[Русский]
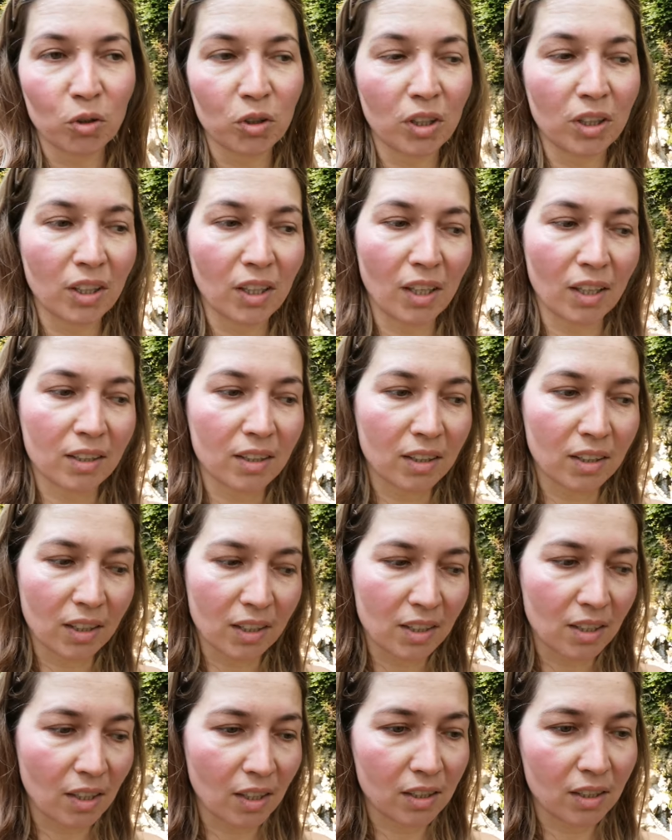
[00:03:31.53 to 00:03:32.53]
вот надо как-то так
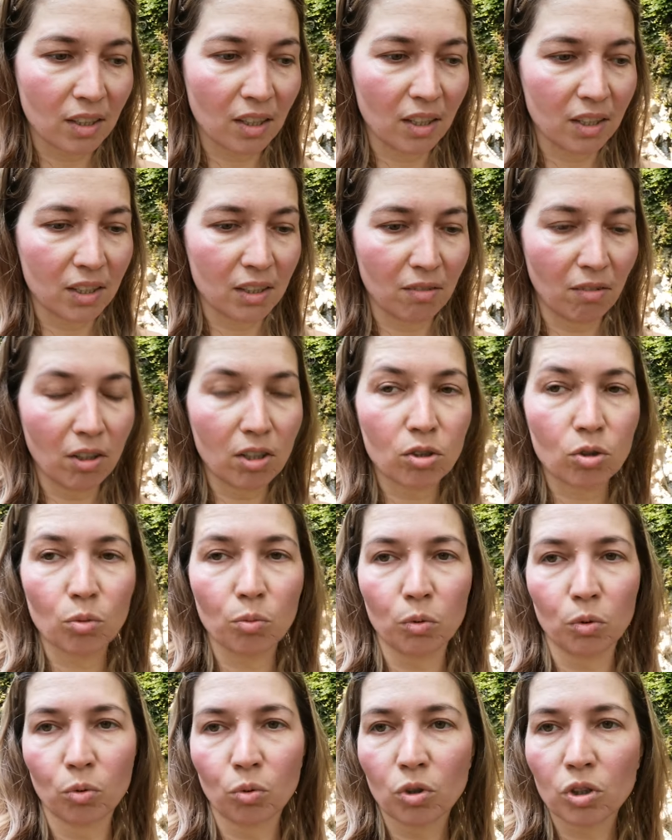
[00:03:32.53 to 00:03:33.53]
стараться организовать,
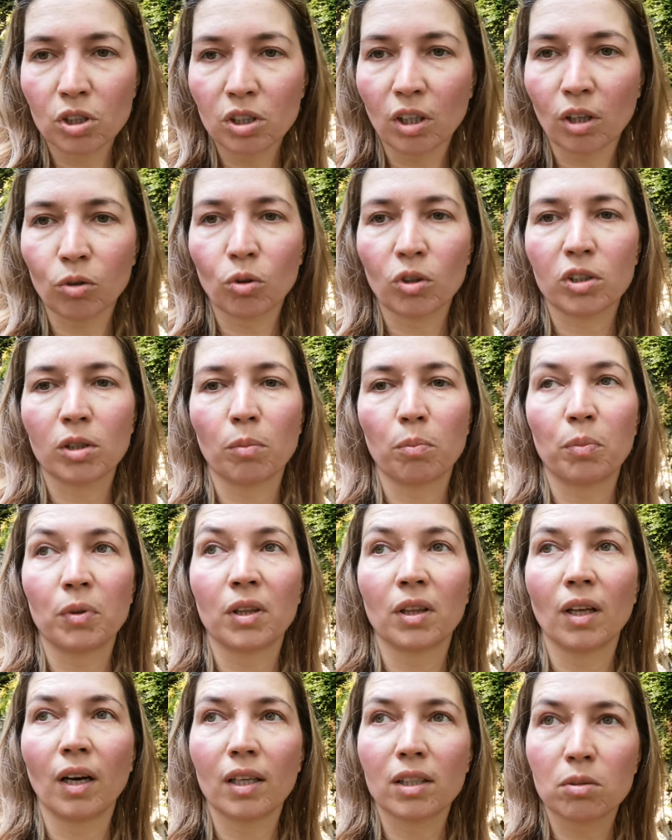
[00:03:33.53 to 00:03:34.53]
чтобы, ну, не знаю, ну, хотя бы
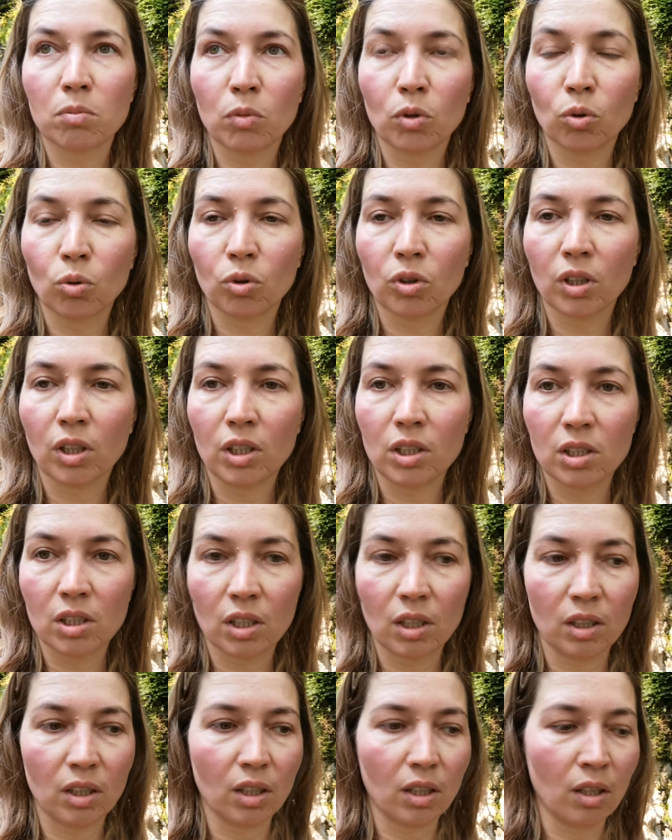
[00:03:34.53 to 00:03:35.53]
15 минут на
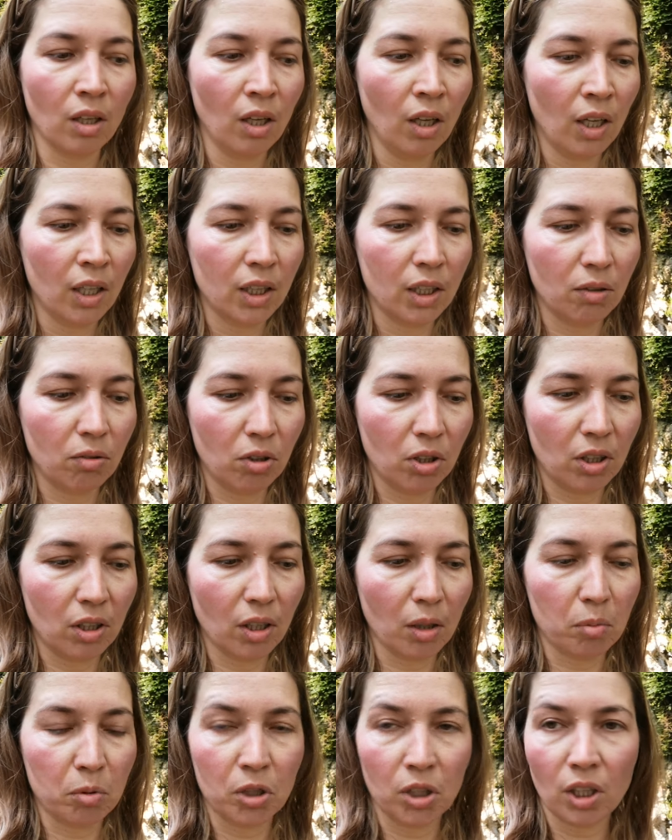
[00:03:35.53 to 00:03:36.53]
искреннее
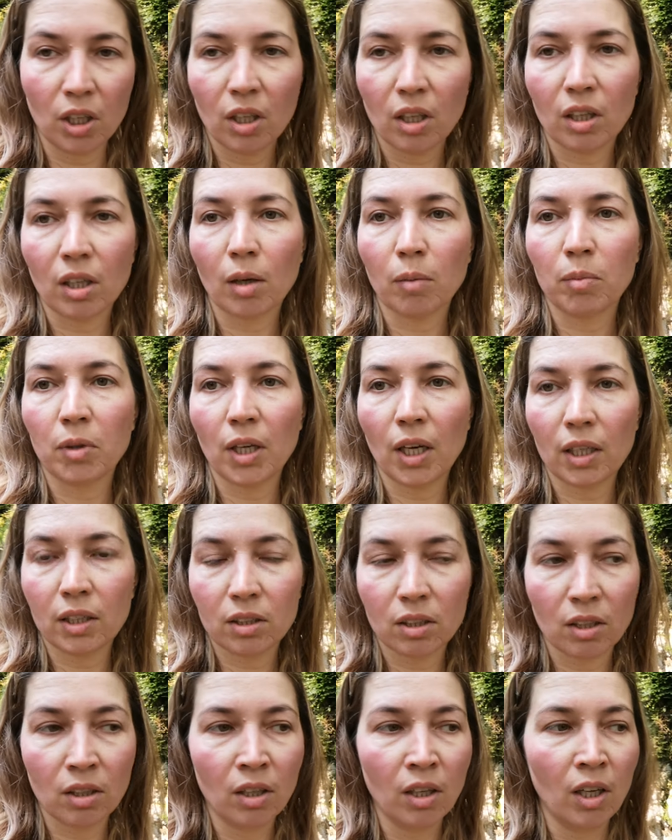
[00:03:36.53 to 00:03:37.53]
доверительное общение, на
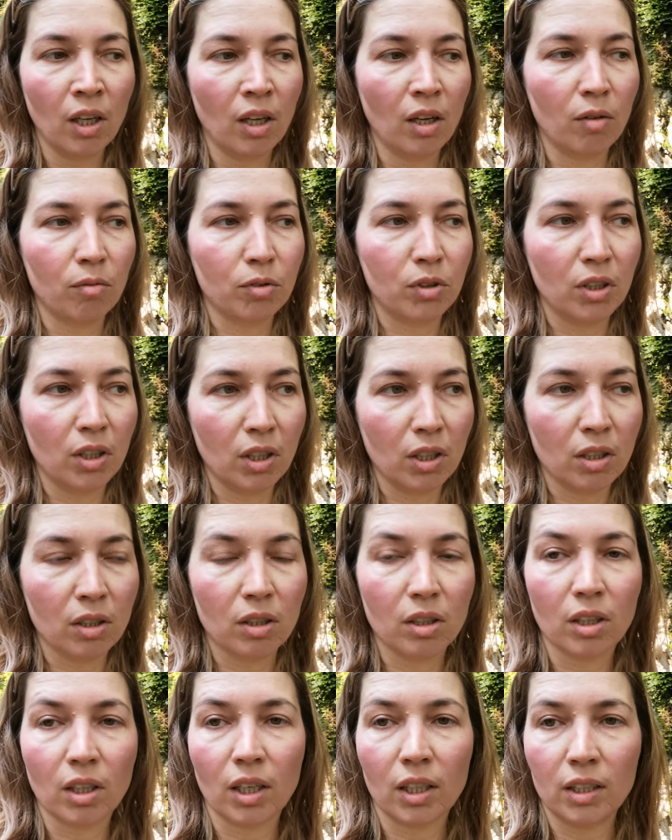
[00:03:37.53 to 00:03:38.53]
объятия в день
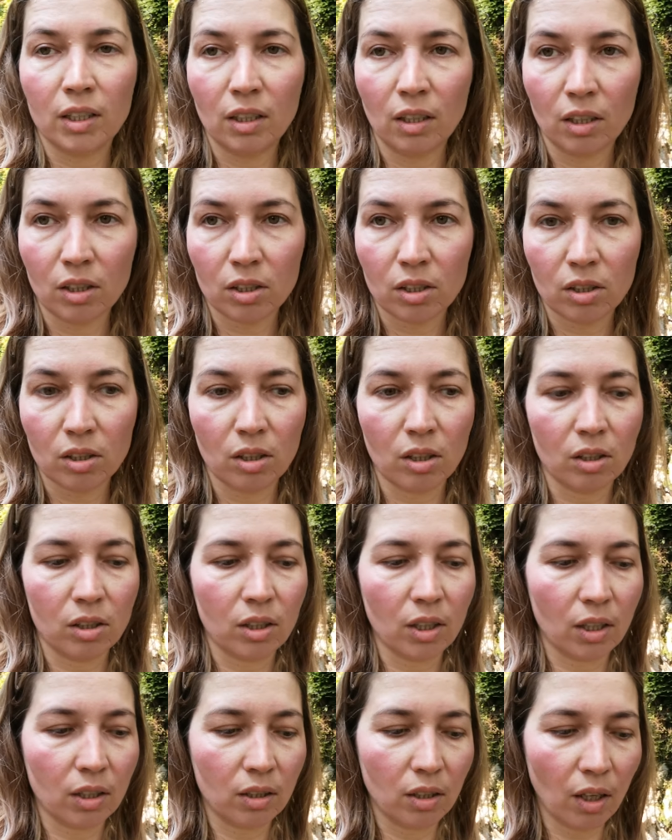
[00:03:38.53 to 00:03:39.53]
находились. Э,
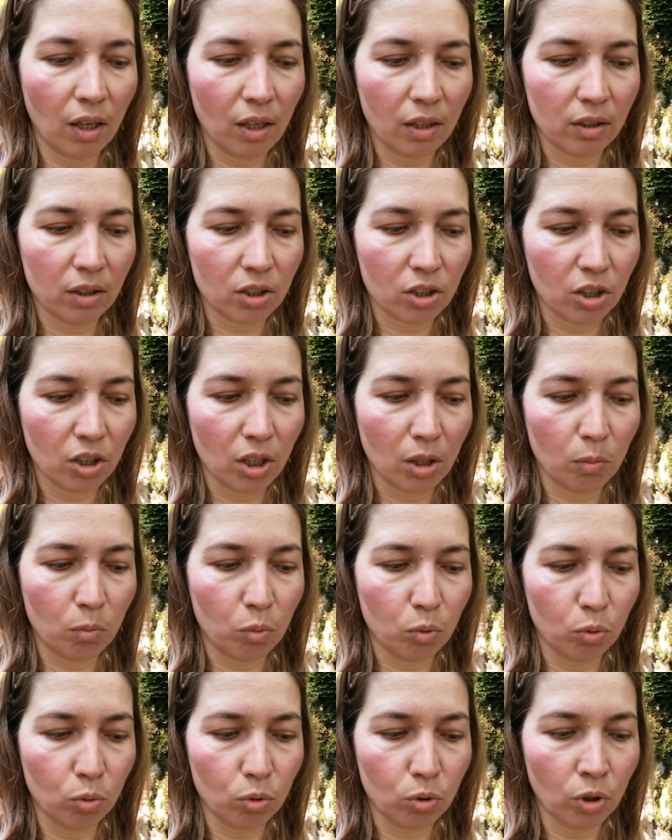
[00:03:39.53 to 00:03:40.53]
тогда отношения
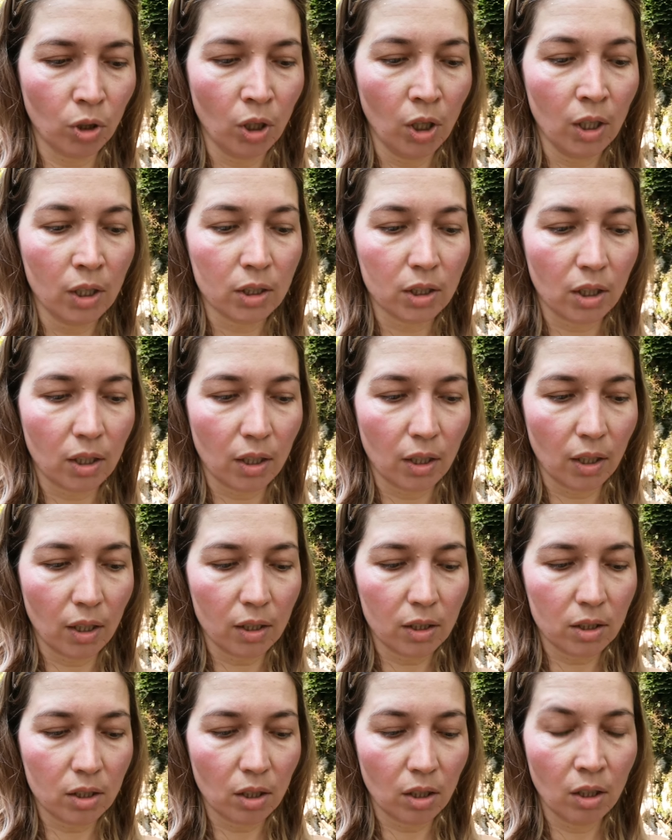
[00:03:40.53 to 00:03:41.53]
будут
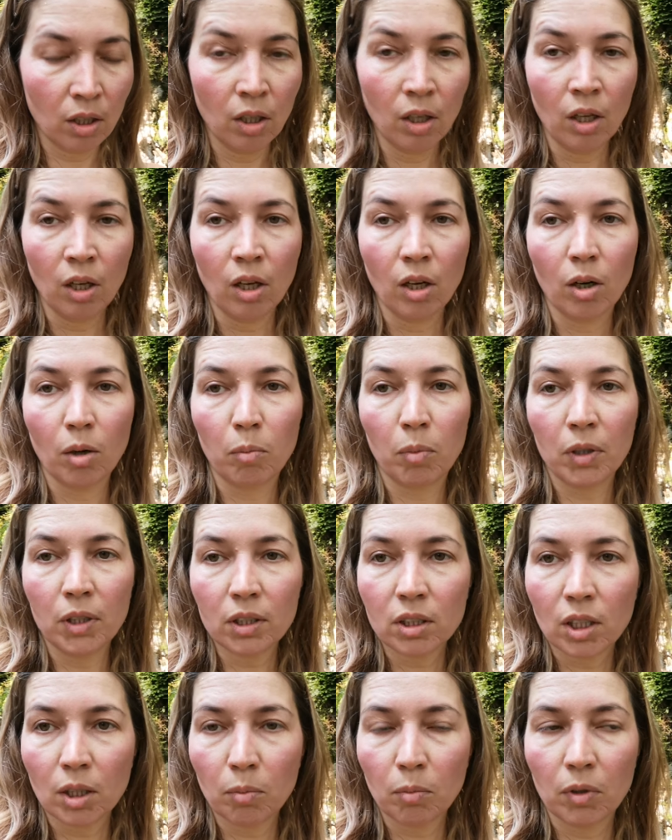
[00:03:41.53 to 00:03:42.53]
сохраняться
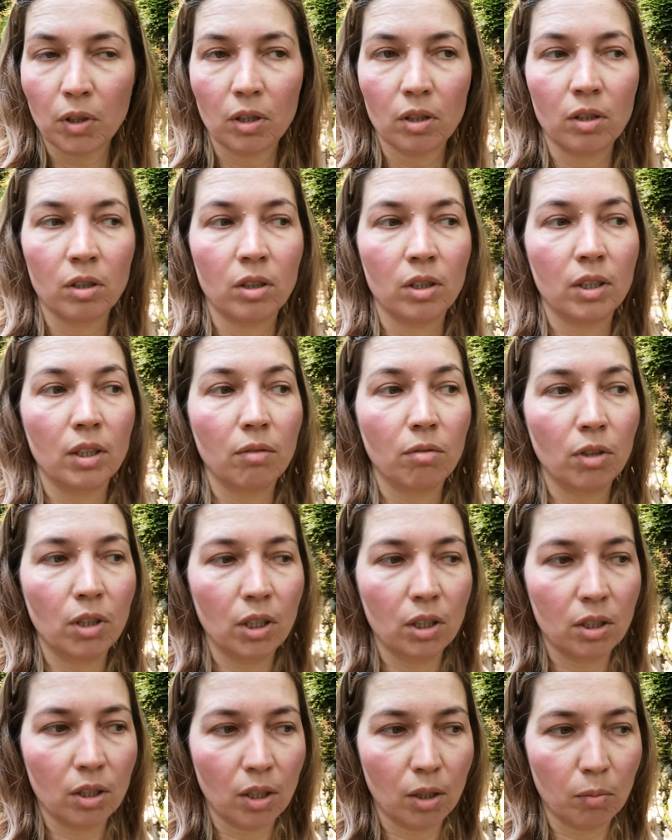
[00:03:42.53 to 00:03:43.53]
близкими и
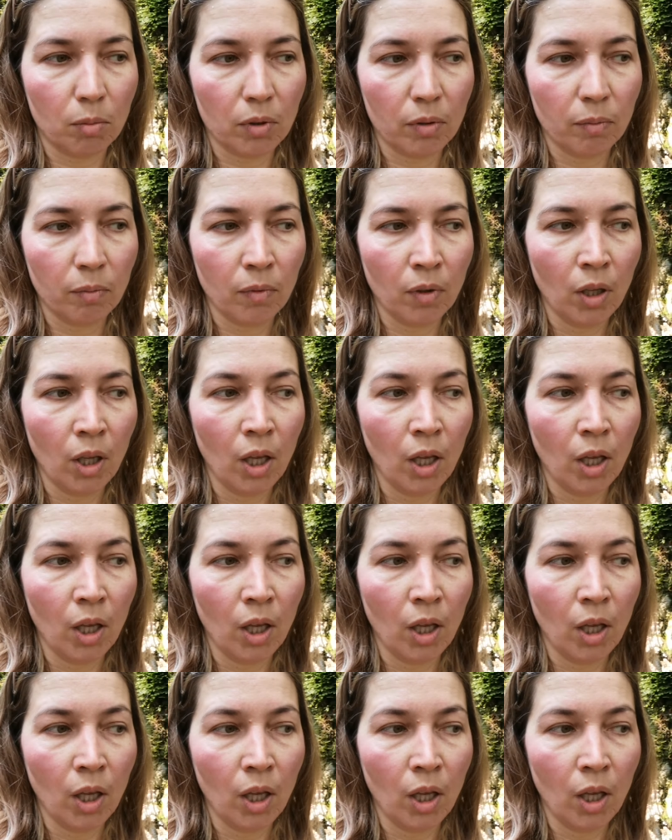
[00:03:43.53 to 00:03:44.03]
доверительными.